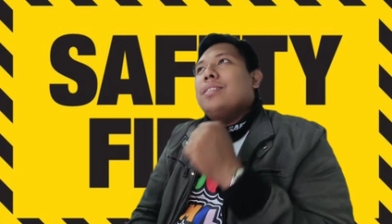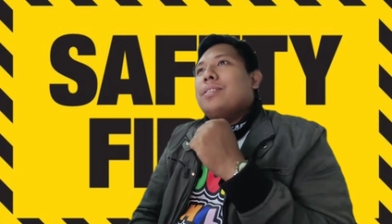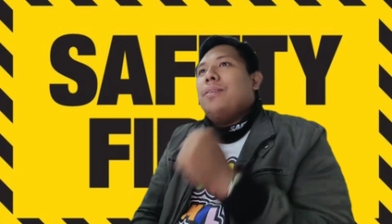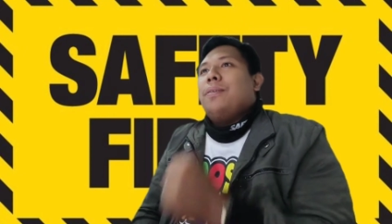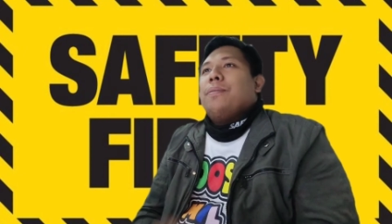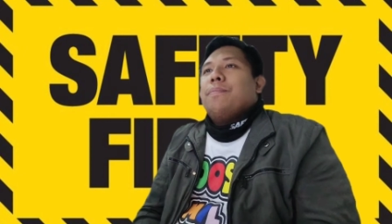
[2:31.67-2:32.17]

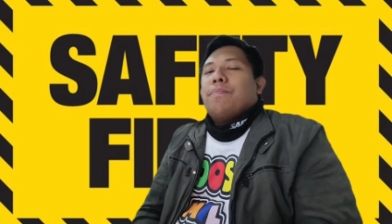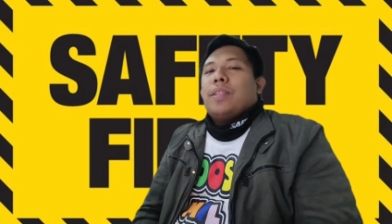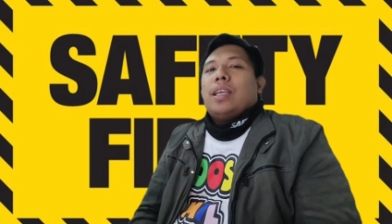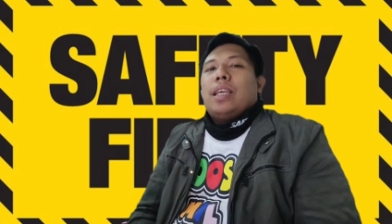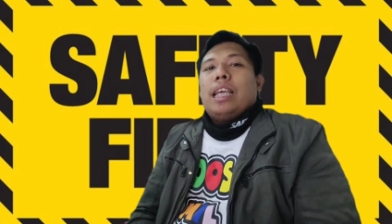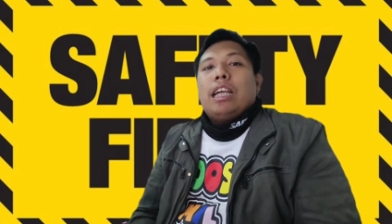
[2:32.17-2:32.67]
So,
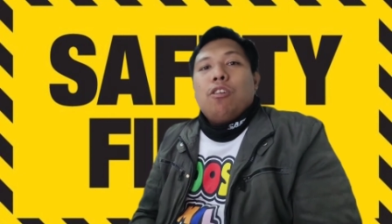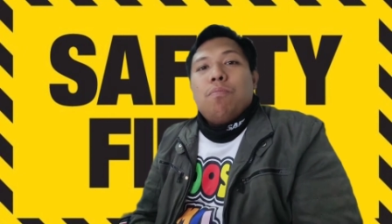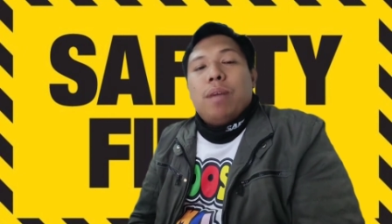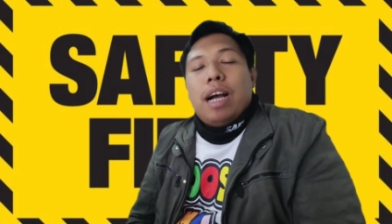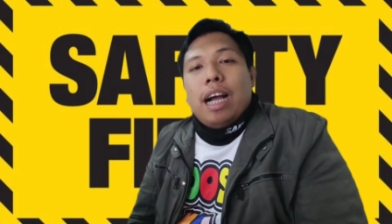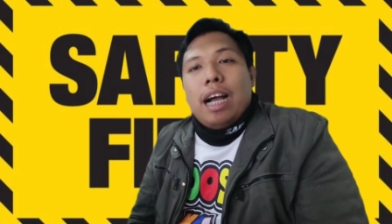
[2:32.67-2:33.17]
ikaw
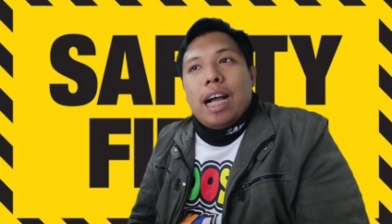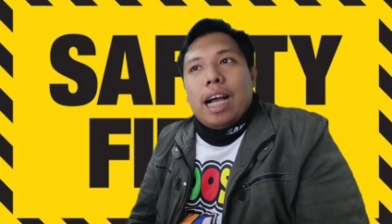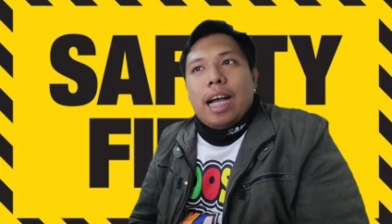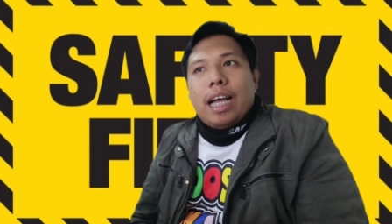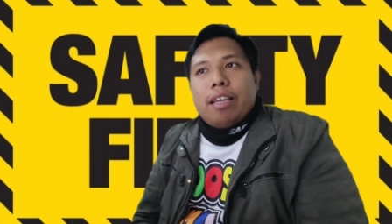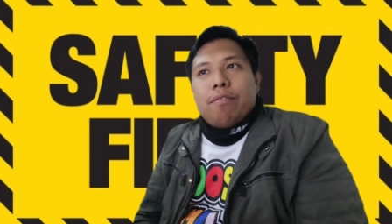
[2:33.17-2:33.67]
ba
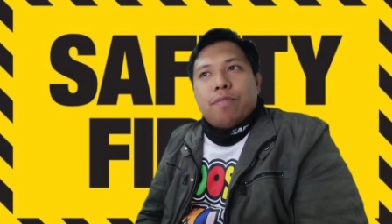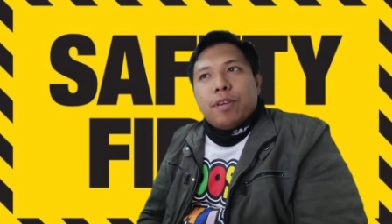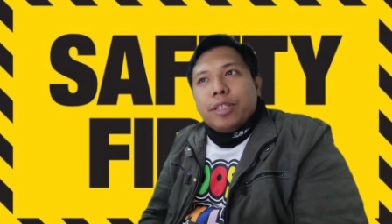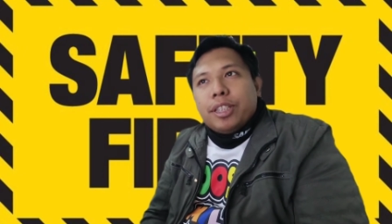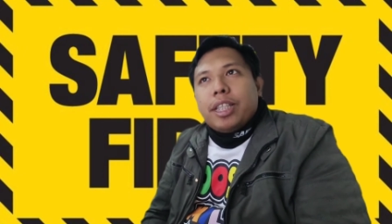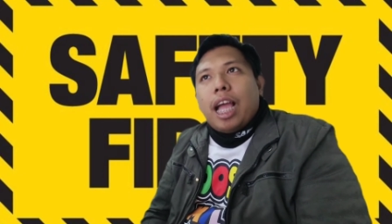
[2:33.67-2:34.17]
ay
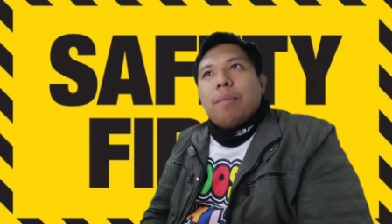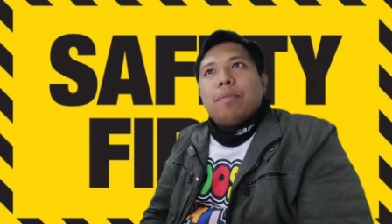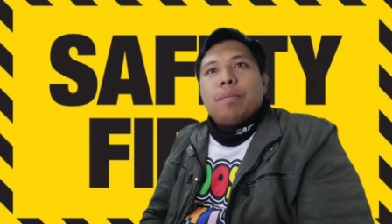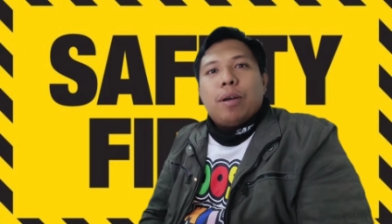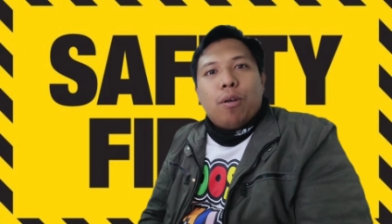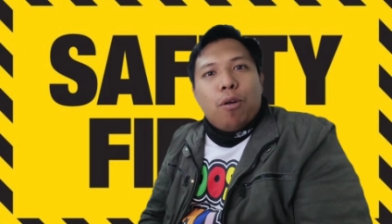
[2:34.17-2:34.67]
first
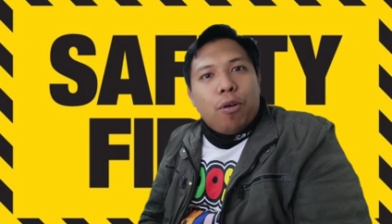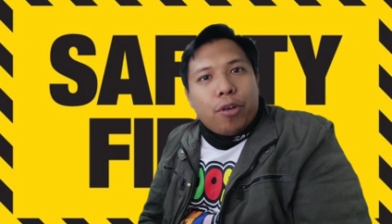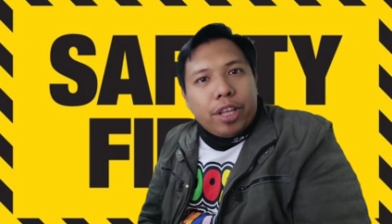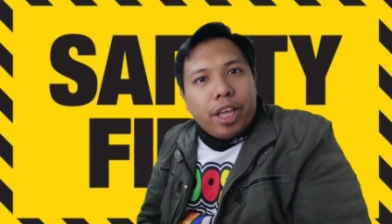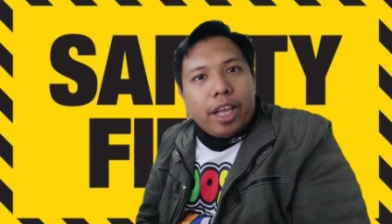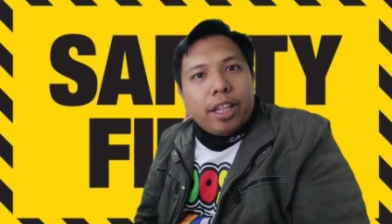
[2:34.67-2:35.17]
time na
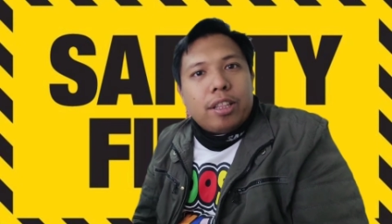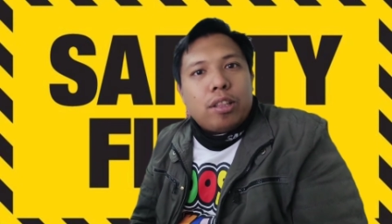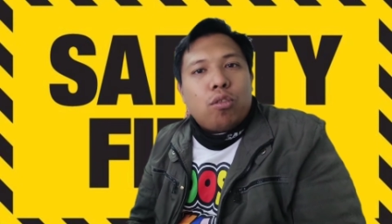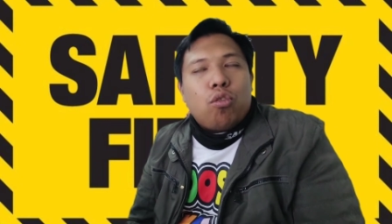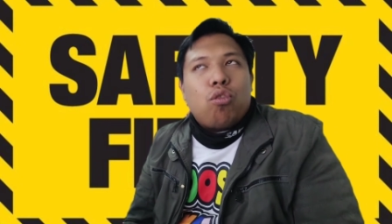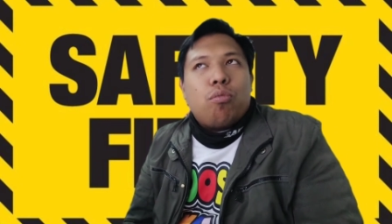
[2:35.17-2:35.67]
mag-orient
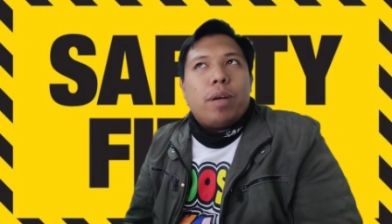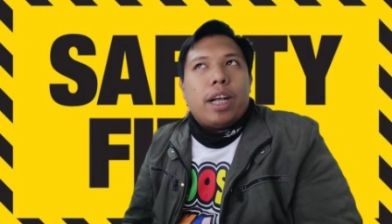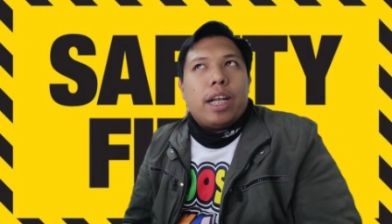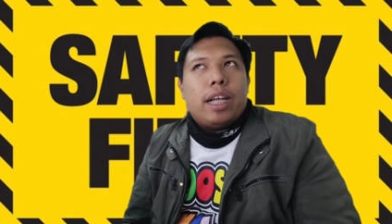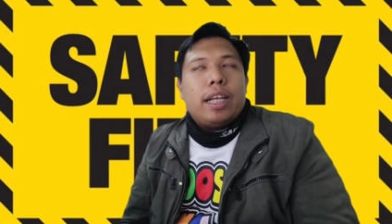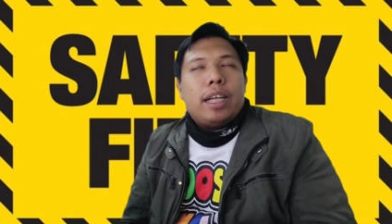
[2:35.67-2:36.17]
o
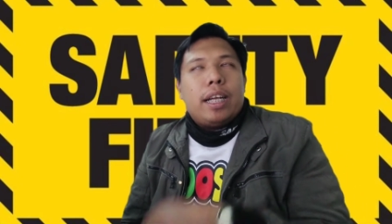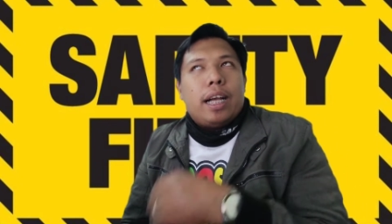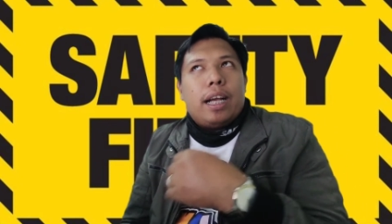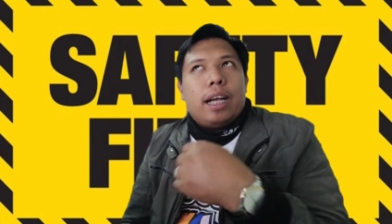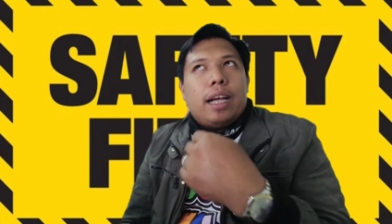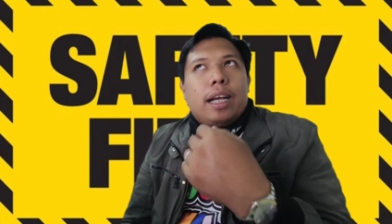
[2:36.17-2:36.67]
mag
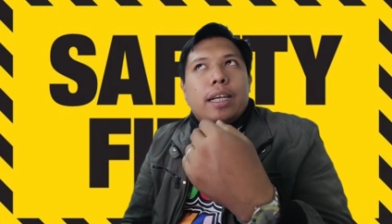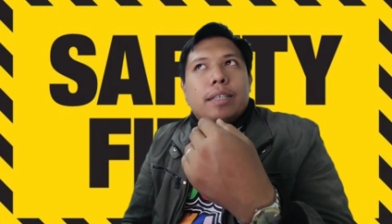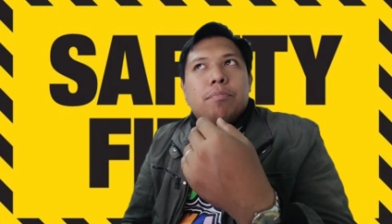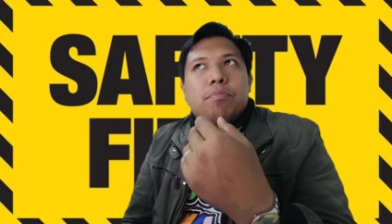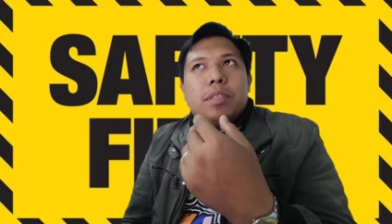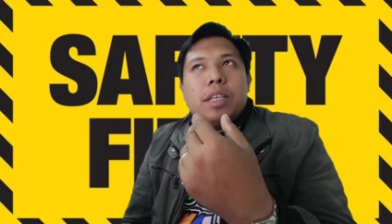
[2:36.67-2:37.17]
uh,
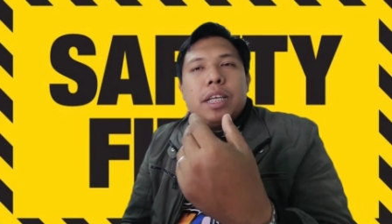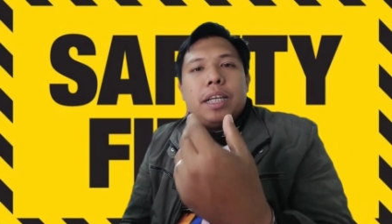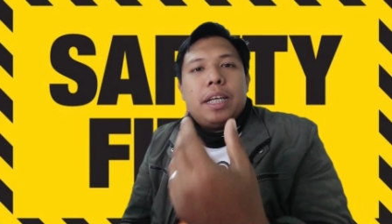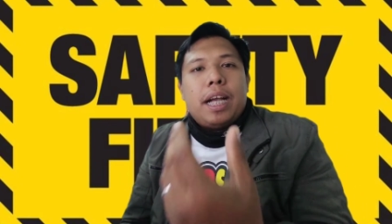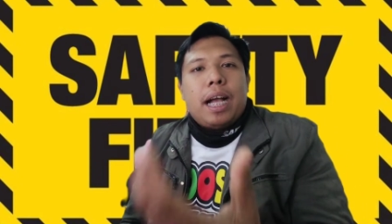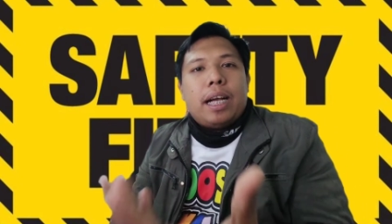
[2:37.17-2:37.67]

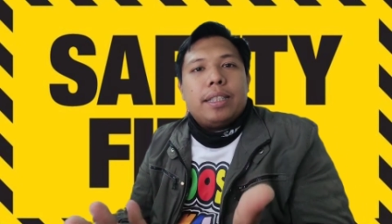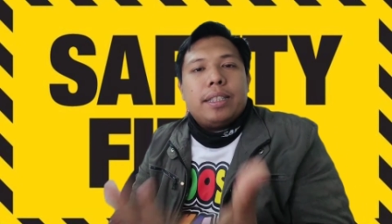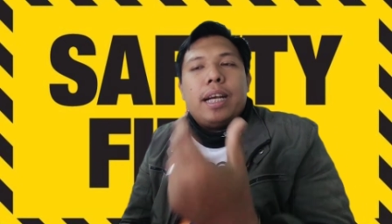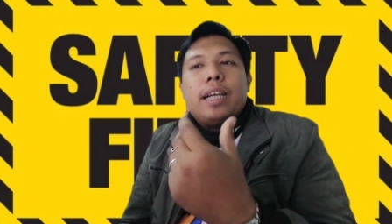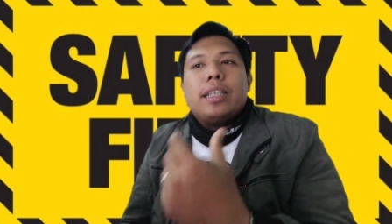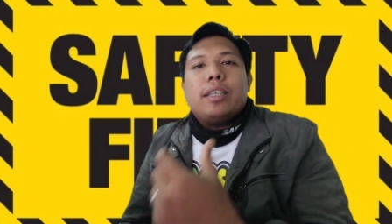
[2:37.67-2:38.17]

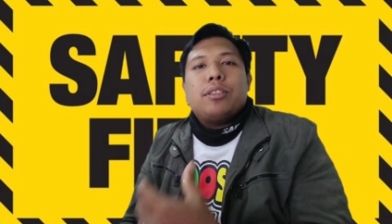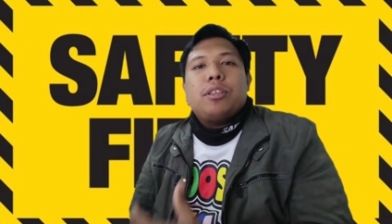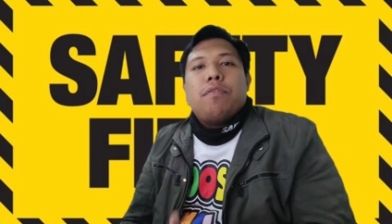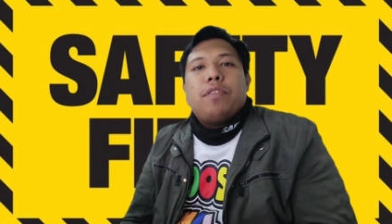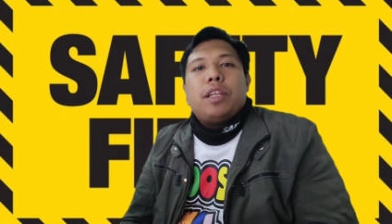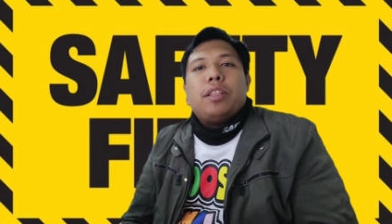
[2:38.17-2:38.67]
kakandak ng
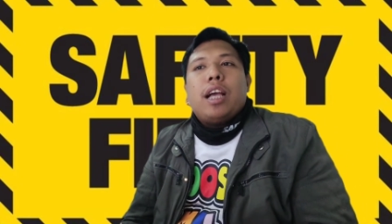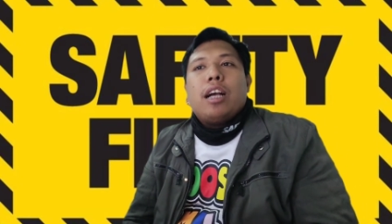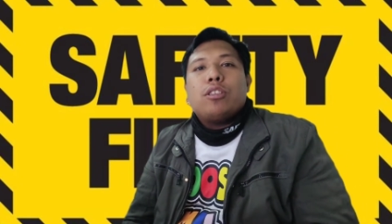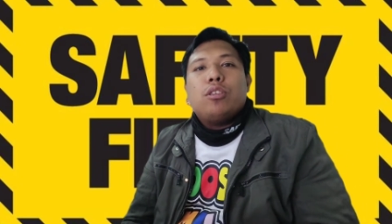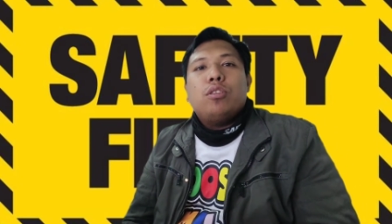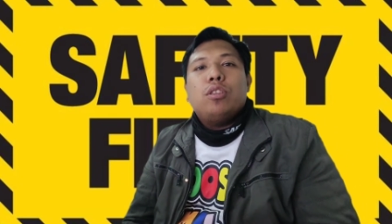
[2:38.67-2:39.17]
safety
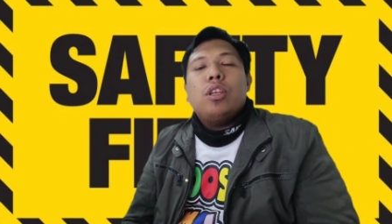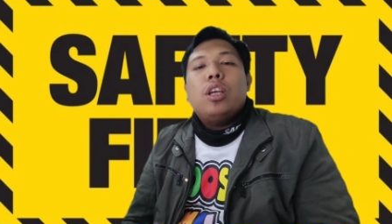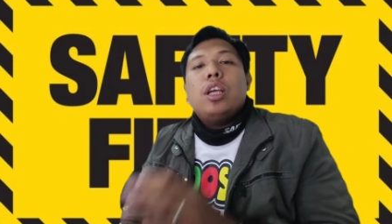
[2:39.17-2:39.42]
induction?